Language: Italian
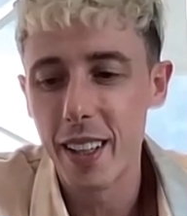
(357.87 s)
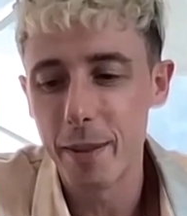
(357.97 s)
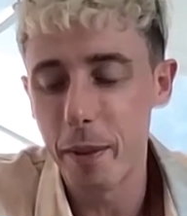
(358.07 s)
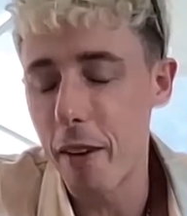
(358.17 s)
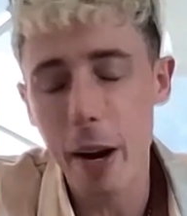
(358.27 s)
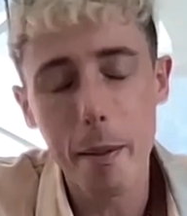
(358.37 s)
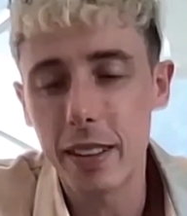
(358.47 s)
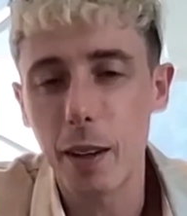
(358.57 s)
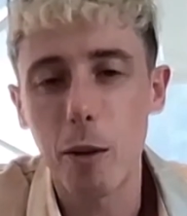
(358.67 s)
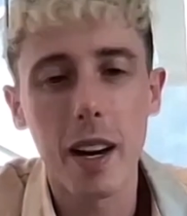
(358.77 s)
Mi viene in
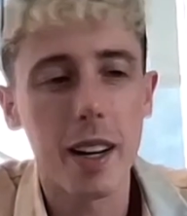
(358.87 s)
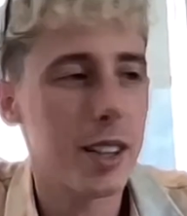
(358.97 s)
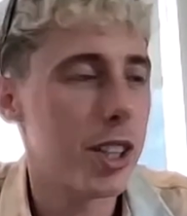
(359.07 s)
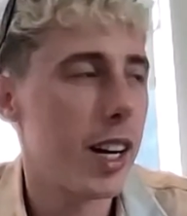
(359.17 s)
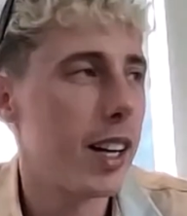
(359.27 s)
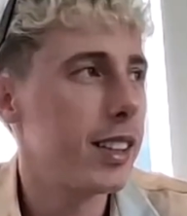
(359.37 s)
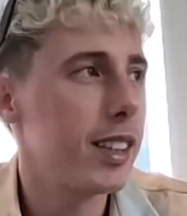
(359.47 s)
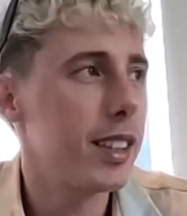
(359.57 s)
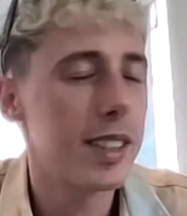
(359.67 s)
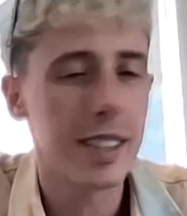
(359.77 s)
mente quella scena
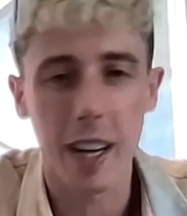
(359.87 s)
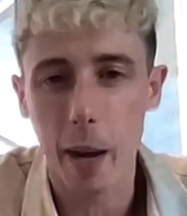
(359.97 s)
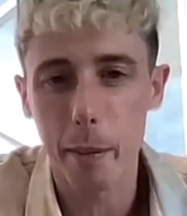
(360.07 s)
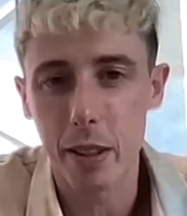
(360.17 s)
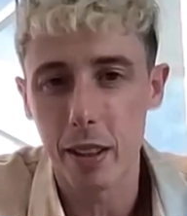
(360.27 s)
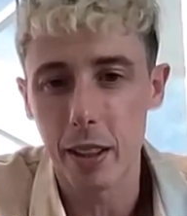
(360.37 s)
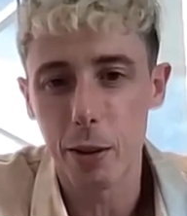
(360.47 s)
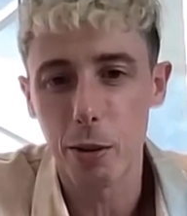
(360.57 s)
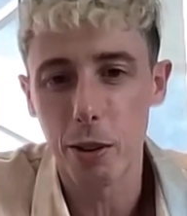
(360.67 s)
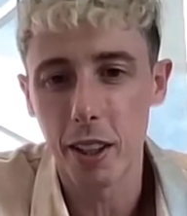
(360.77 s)
di, di Scrubs
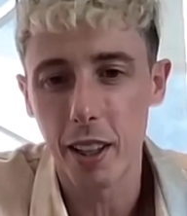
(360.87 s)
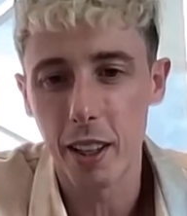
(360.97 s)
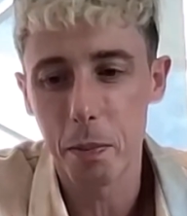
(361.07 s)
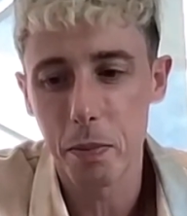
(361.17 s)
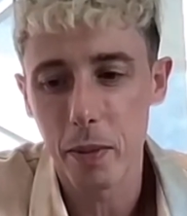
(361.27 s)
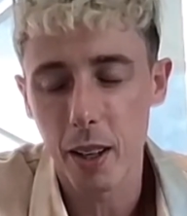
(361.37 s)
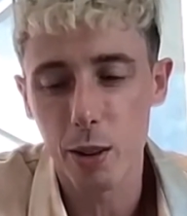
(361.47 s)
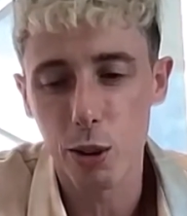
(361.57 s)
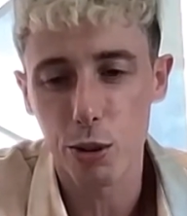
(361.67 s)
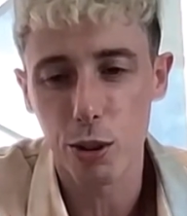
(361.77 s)
in cui
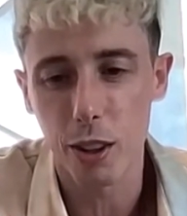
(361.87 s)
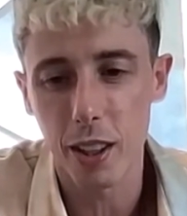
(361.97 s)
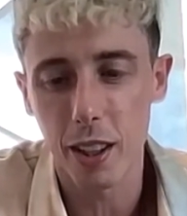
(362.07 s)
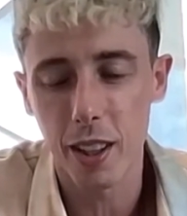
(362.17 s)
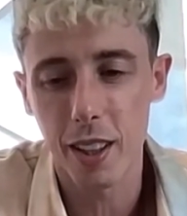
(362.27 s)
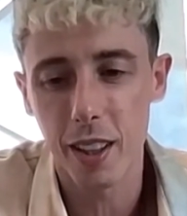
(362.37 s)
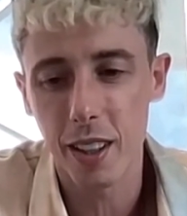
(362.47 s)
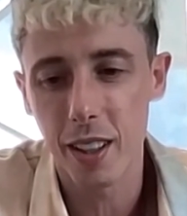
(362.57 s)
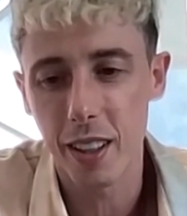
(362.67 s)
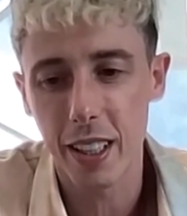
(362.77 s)
il dottor
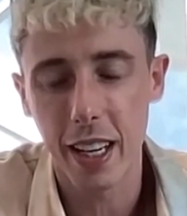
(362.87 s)
eh,